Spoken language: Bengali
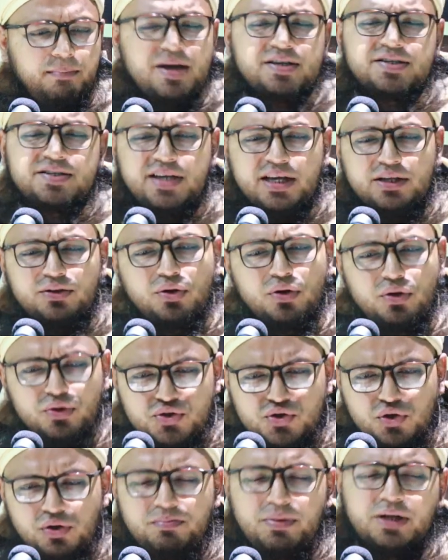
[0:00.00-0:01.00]
মাসিয়াত
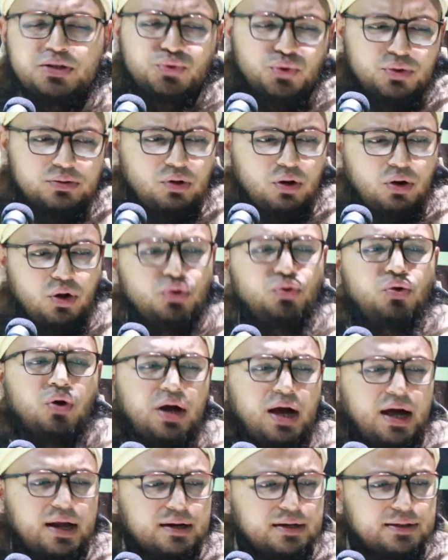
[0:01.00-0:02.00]
হলো জুলমাত
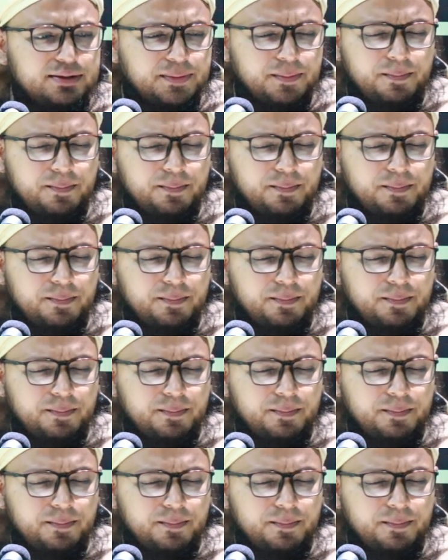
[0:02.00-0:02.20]
অন্ধকার